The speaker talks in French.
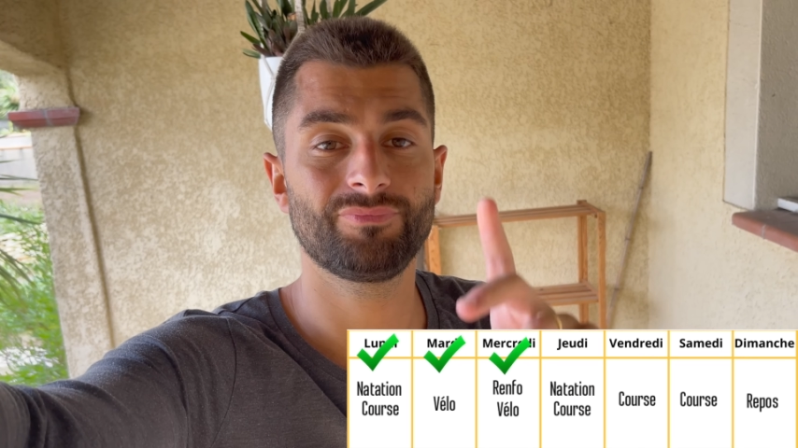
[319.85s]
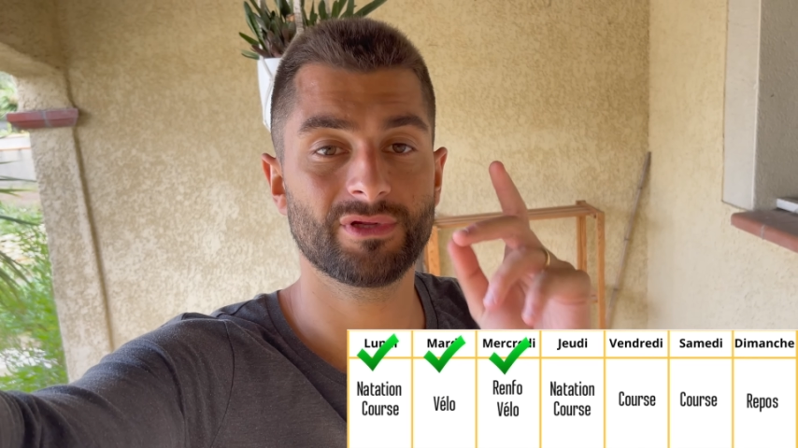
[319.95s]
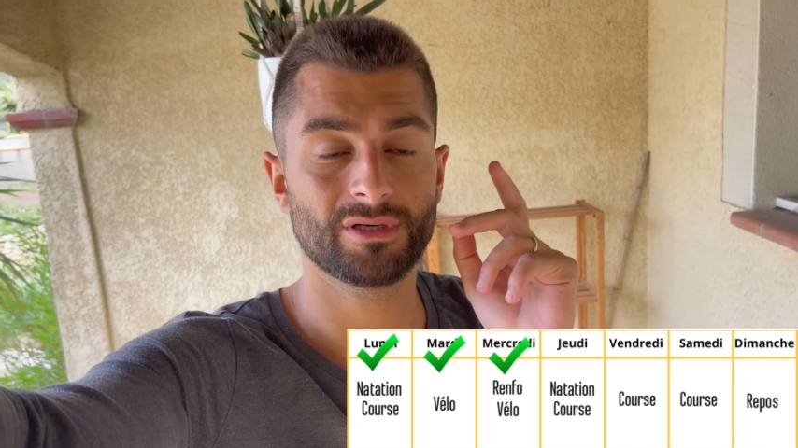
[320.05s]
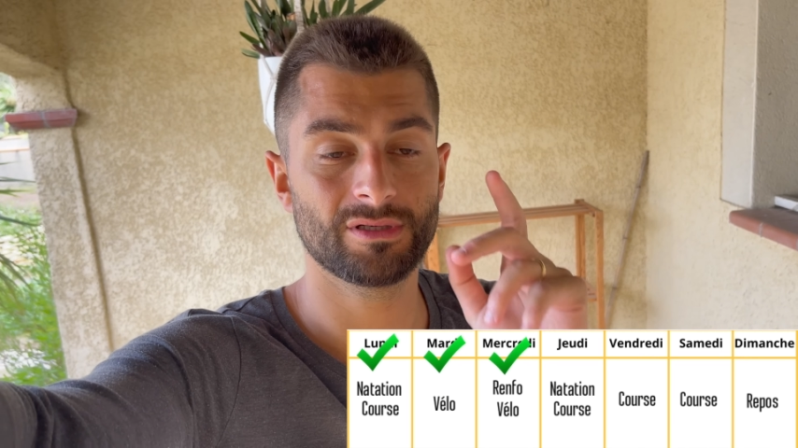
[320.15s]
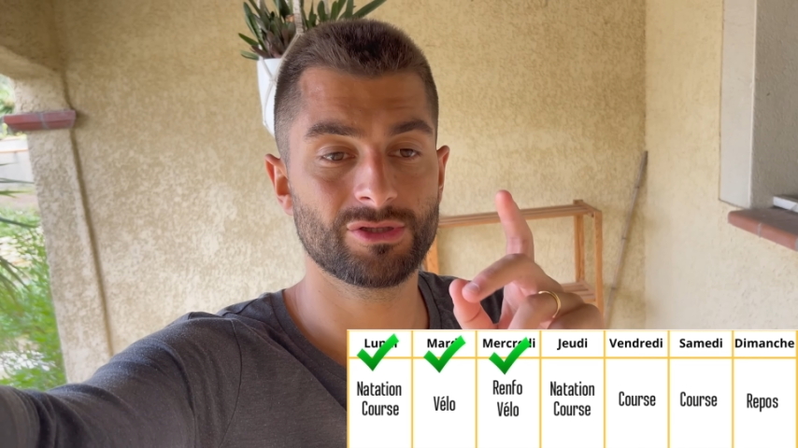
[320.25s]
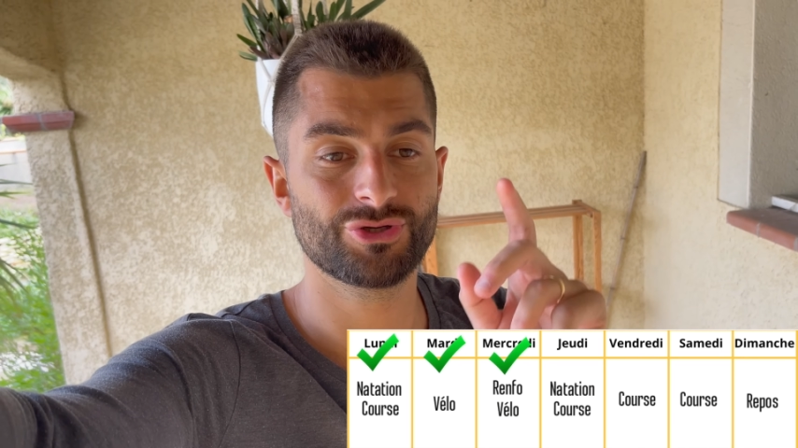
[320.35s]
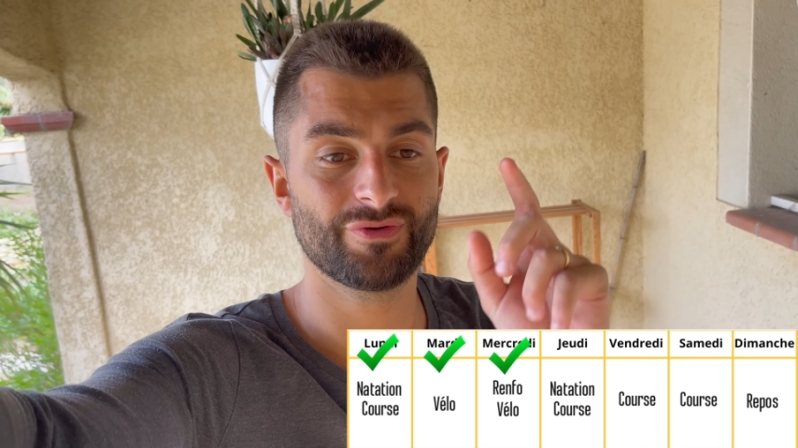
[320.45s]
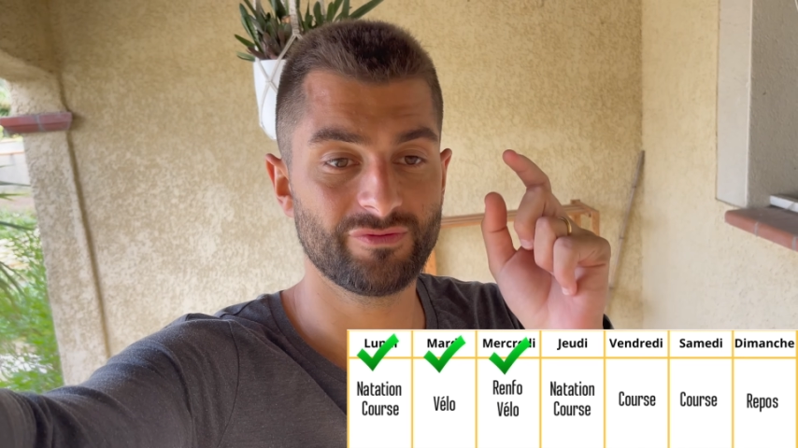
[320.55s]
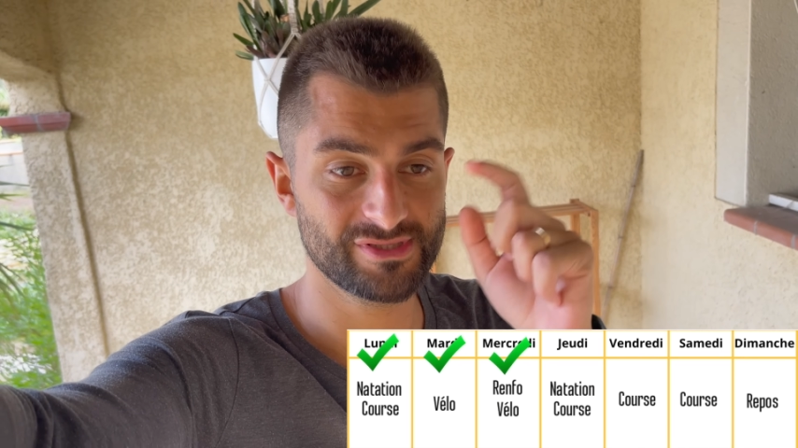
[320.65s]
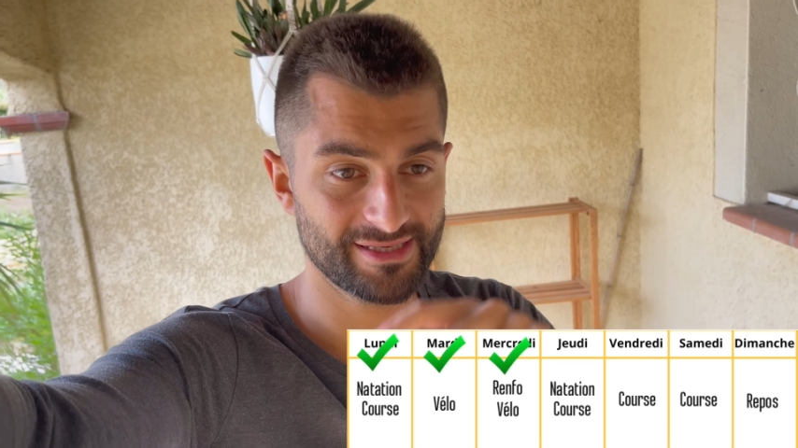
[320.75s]
euh, je vais
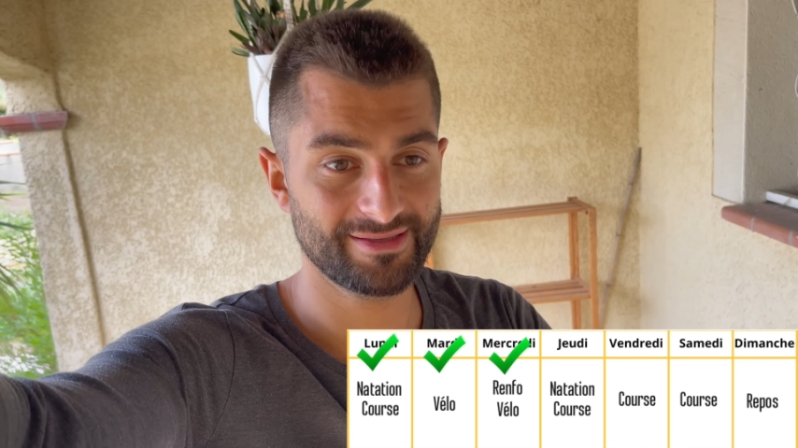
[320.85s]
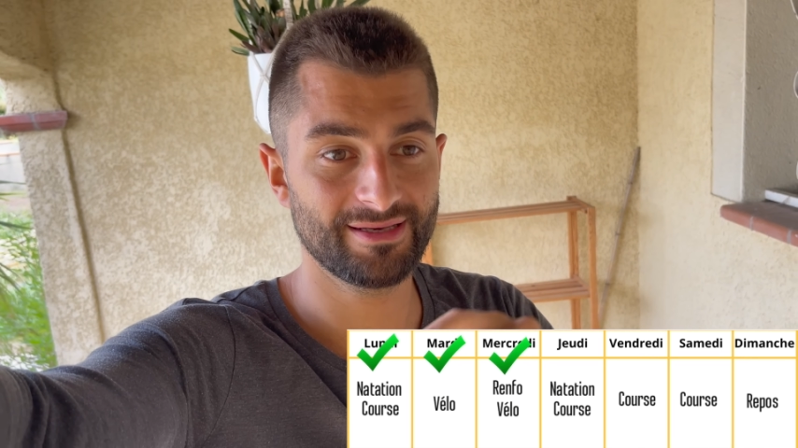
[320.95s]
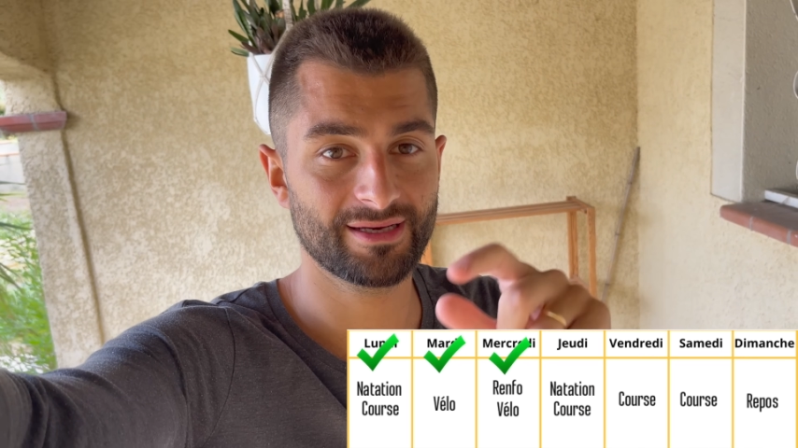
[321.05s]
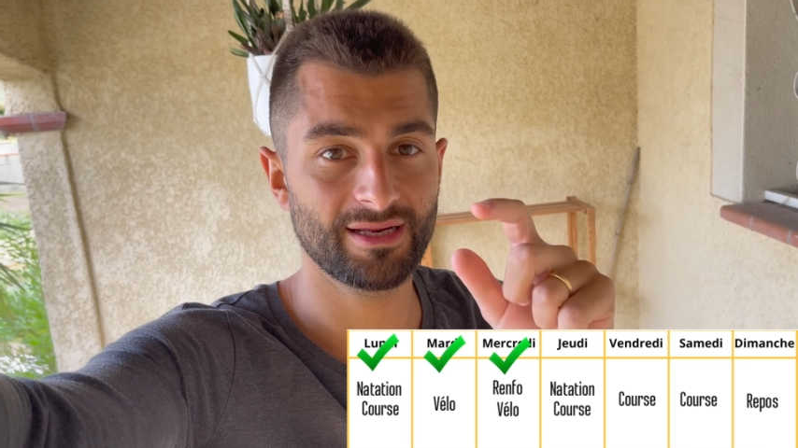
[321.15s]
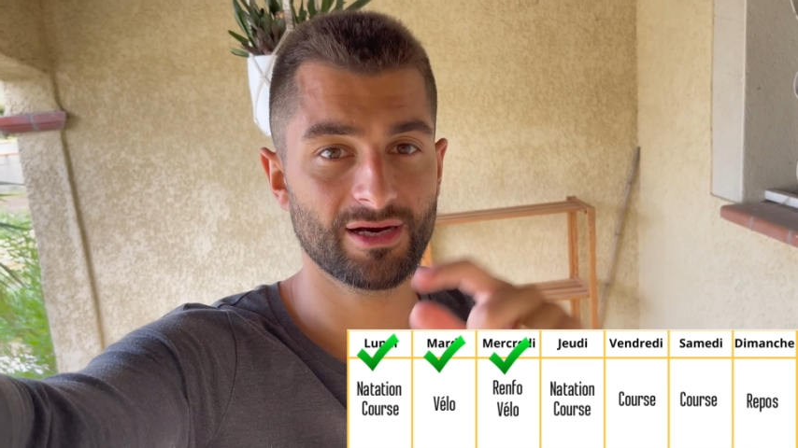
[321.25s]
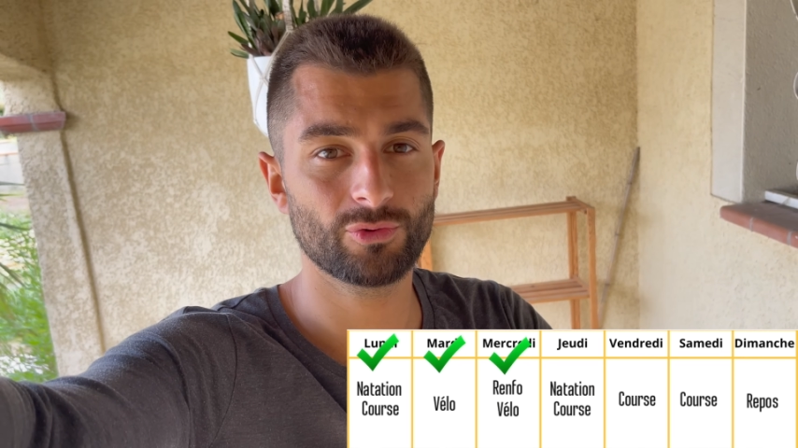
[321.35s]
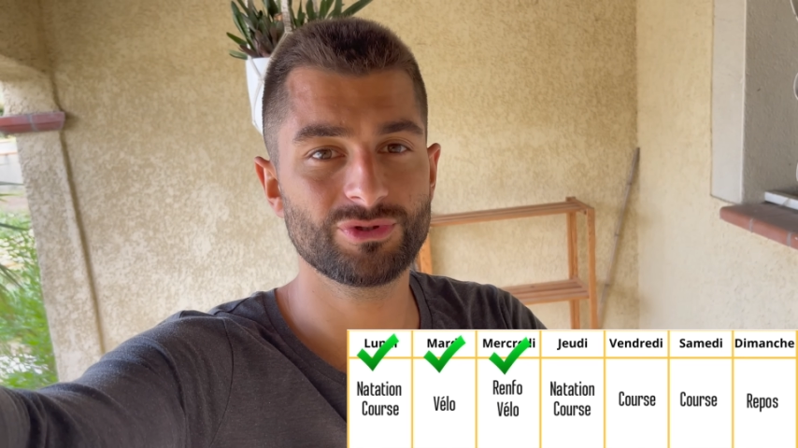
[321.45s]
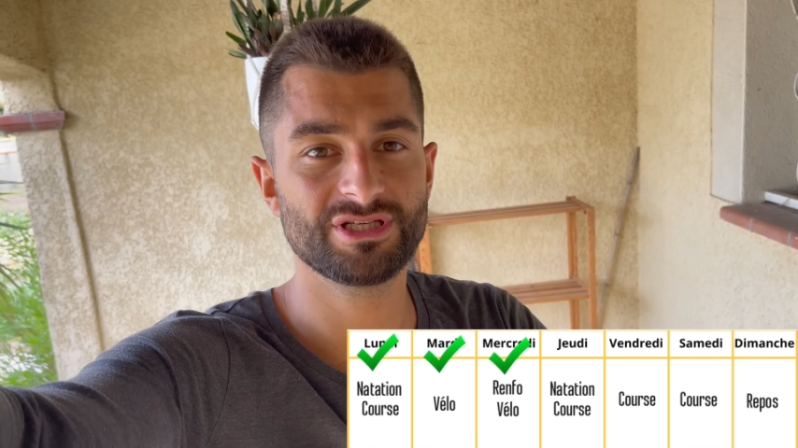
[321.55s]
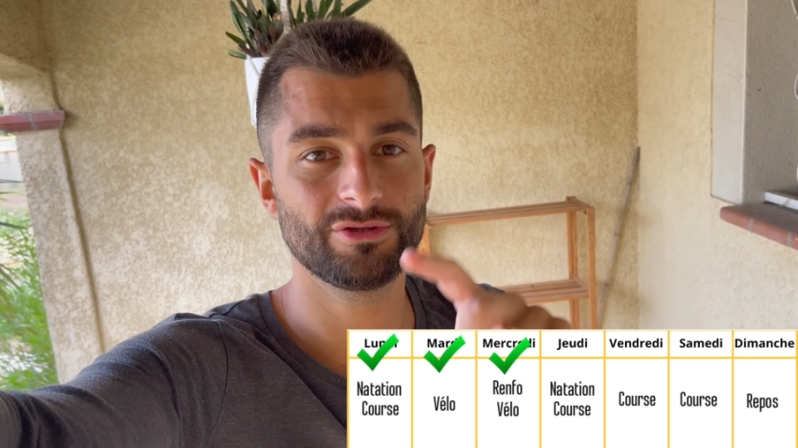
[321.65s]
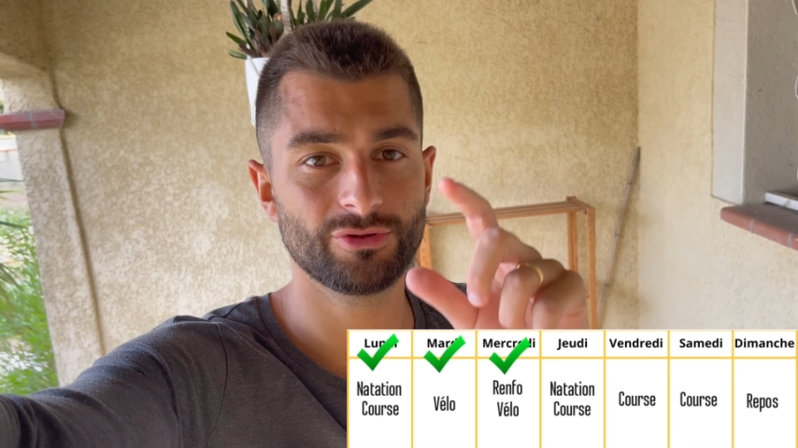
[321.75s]
vous intégrer la
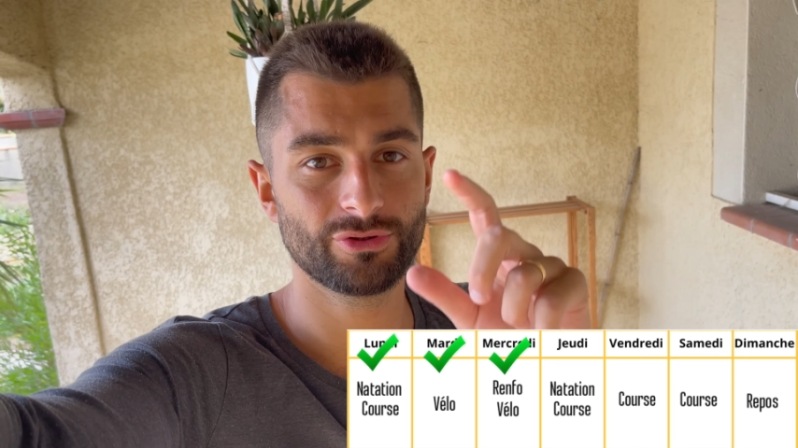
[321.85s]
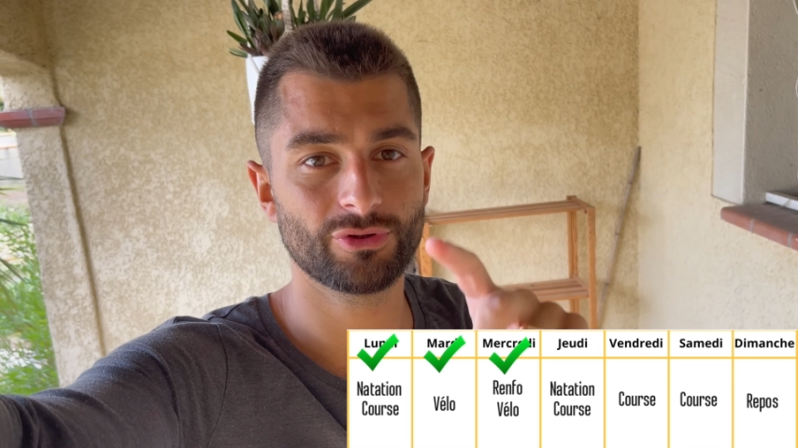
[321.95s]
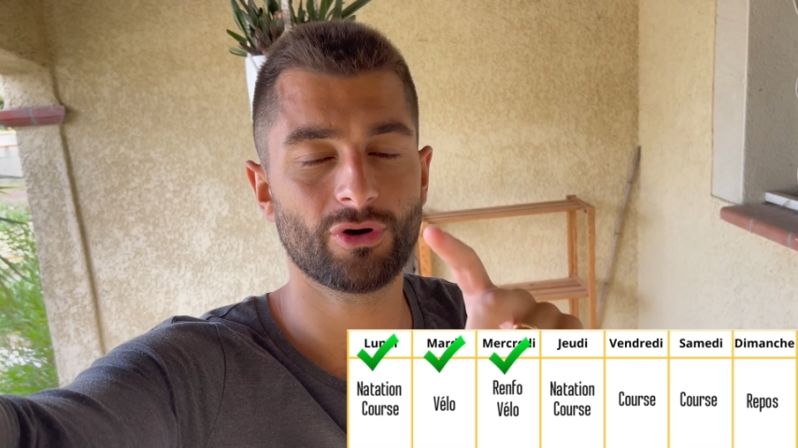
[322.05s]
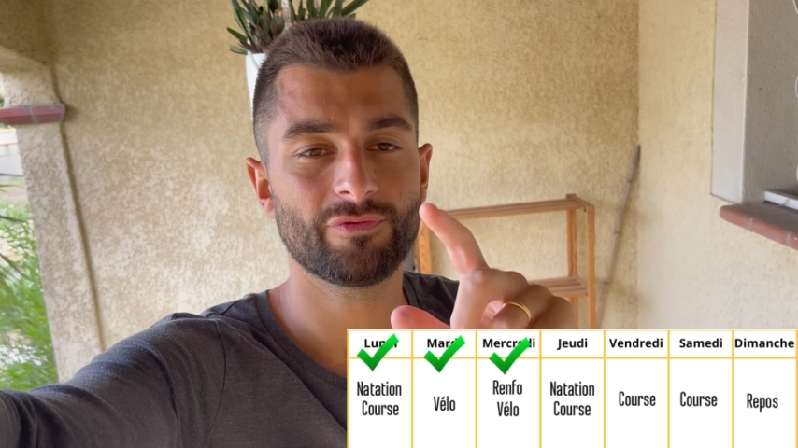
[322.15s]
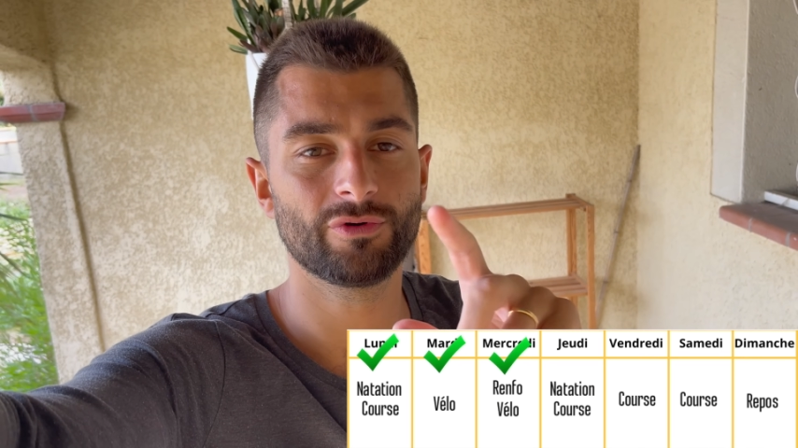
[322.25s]
routine euh, renfo.